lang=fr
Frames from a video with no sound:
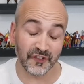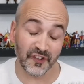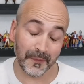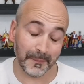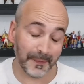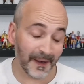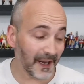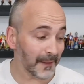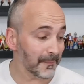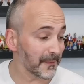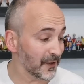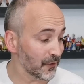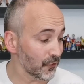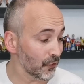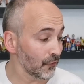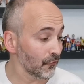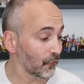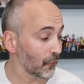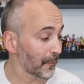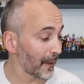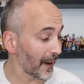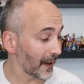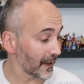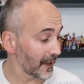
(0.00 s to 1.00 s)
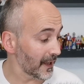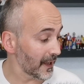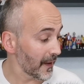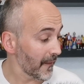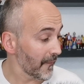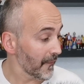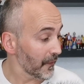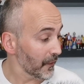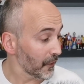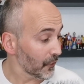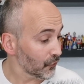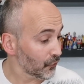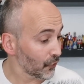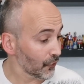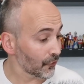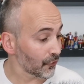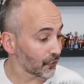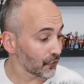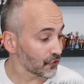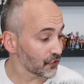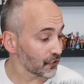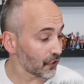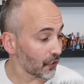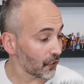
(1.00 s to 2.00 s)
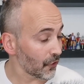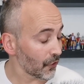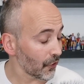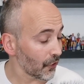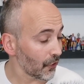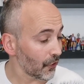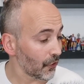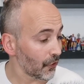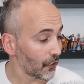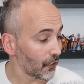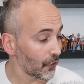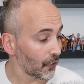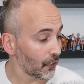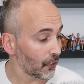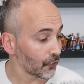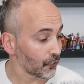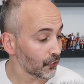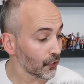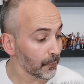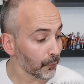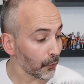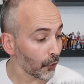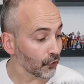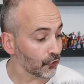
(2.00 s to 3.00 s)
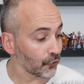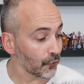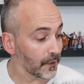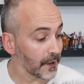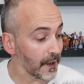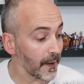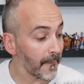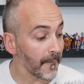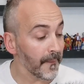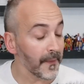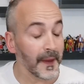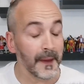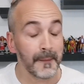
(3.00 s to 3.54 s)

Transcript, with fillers: J'ai pas l'habitude de vous parler de ce genre de produits,